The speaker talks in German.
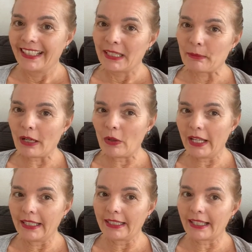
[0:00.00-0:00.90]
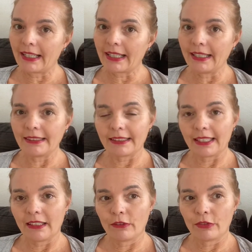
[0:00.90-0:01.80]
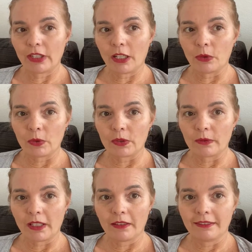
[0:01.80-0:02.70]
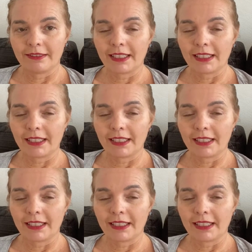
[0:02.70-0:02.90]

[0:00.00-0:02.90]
Ich brauche eigentlich gar keinen Trigger von außen, ja.